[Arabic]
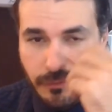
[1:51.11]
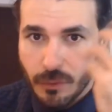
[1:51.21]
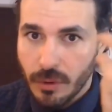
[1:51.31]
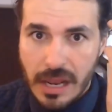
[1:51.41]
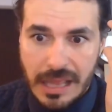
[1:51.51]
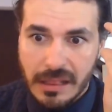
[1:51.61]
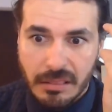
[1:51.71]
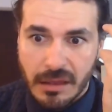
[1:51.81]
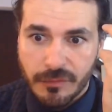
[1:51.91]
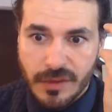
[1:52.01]
والله انا
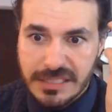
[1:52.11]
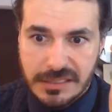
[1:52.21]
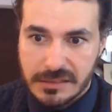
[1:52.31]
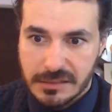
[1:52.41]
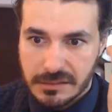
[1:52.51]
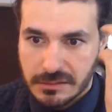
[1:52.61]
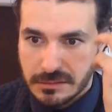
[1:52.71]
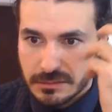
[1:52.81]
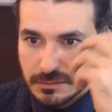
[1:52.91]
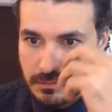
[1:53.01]
اتنرفزت
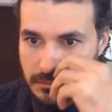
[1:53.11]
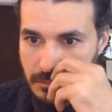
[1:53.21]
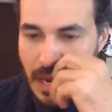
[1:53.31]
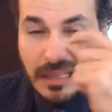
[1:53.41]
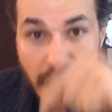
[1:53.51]
بلد